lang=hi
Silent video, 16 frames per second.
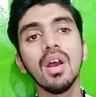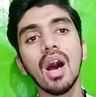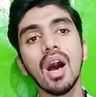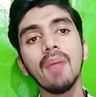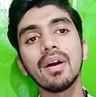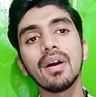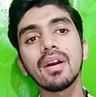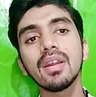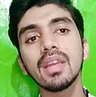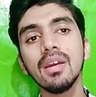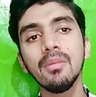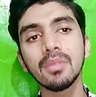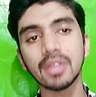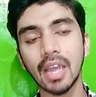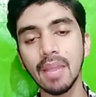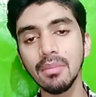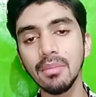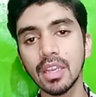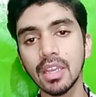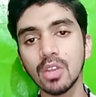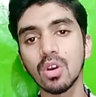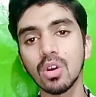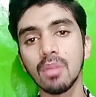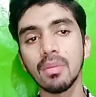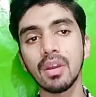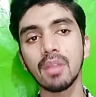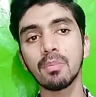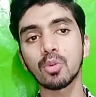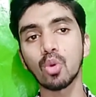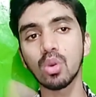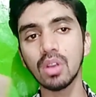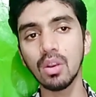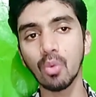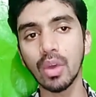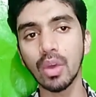अब अगर कि हम टाइम देखें तो हमारे टोटल